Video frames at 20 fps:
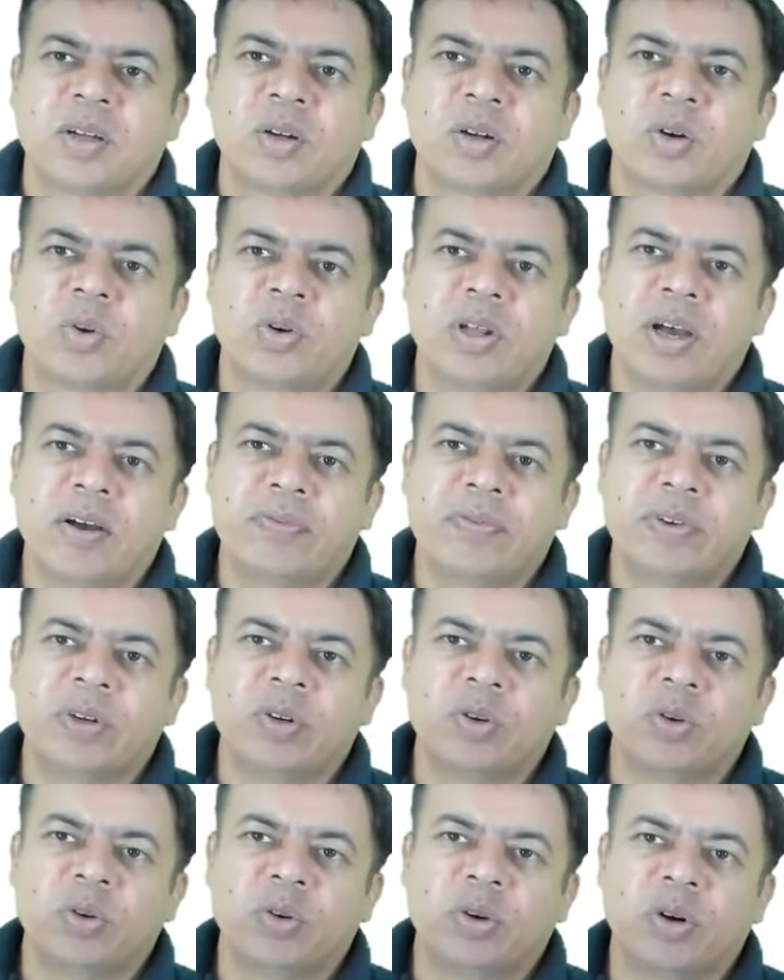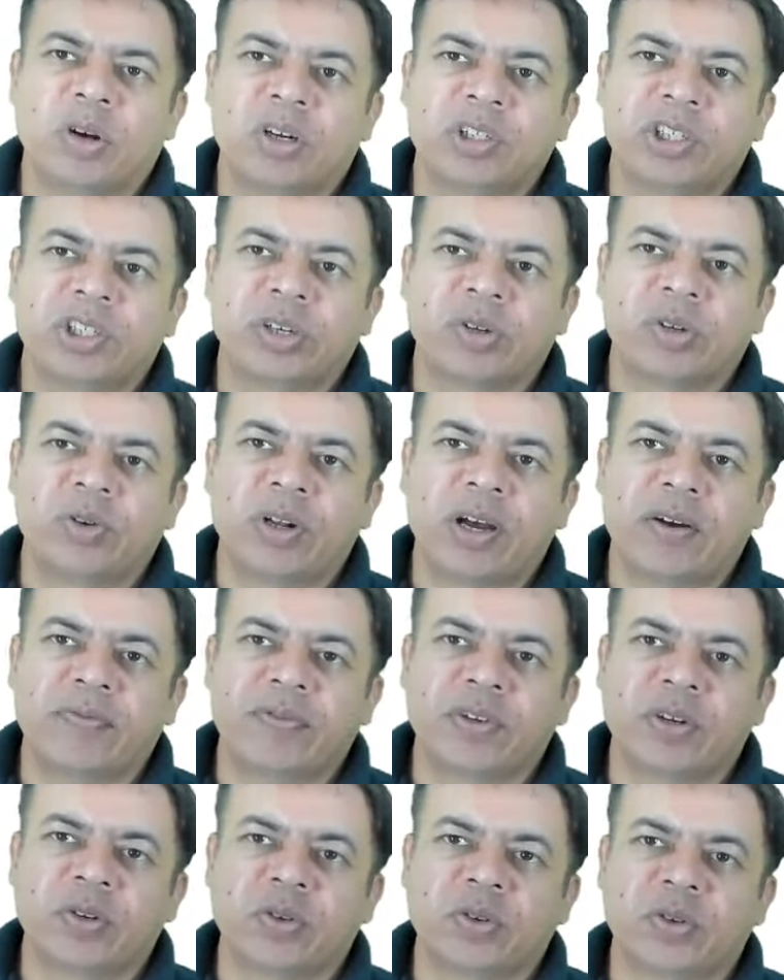गुड आफ्टरनून रोशन गुड
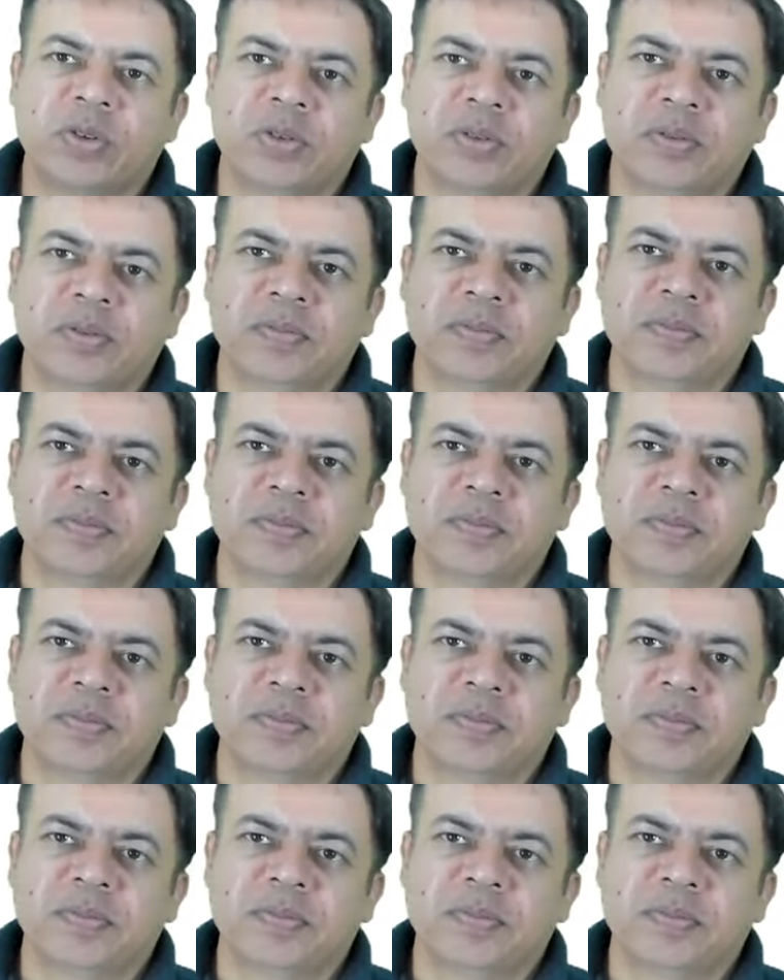आफ्टरनून